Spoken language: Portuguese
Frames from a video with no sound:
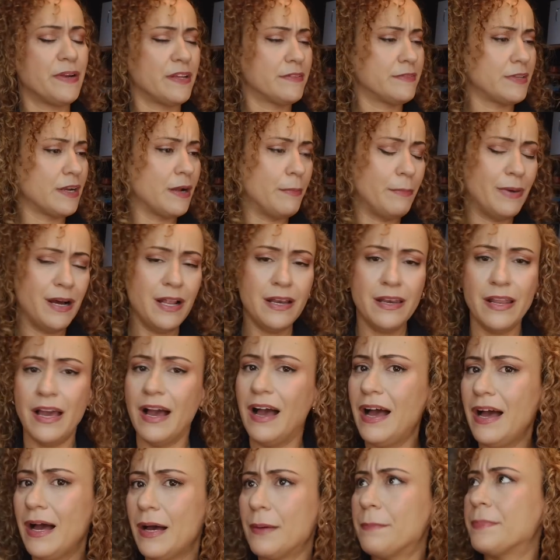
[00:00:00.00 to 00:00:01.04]
para
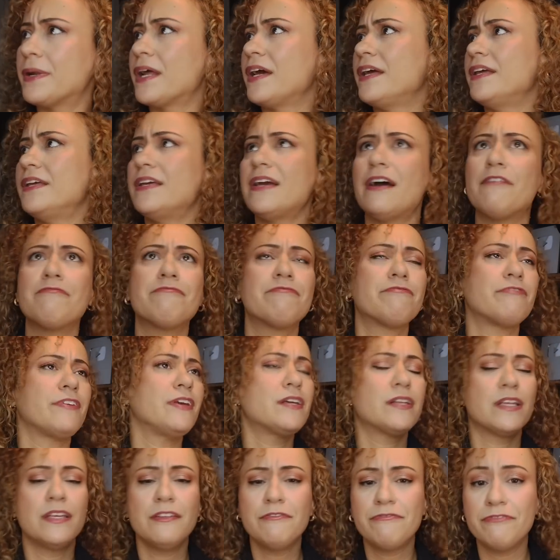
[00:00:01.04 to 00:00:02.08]
trabalhar, para ir à
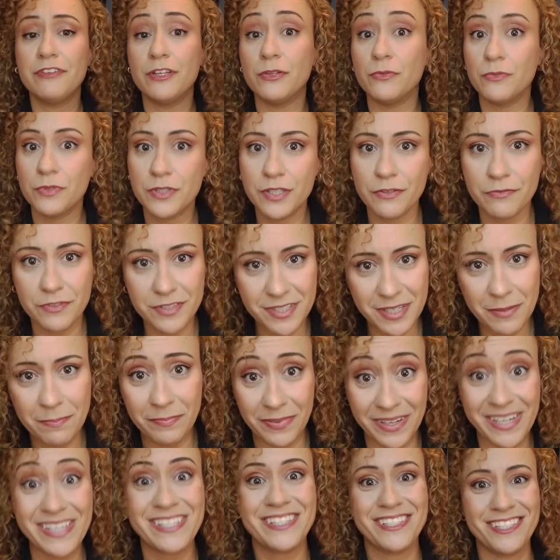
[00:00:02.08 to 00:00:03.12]
feira, enfim, do que você
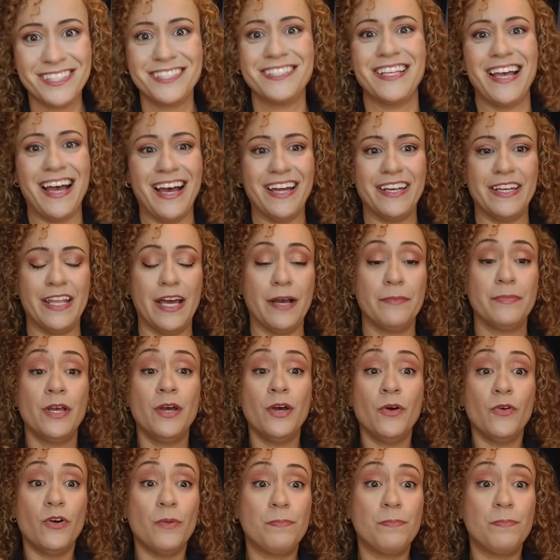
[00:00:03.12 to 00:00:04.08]
precisar, né?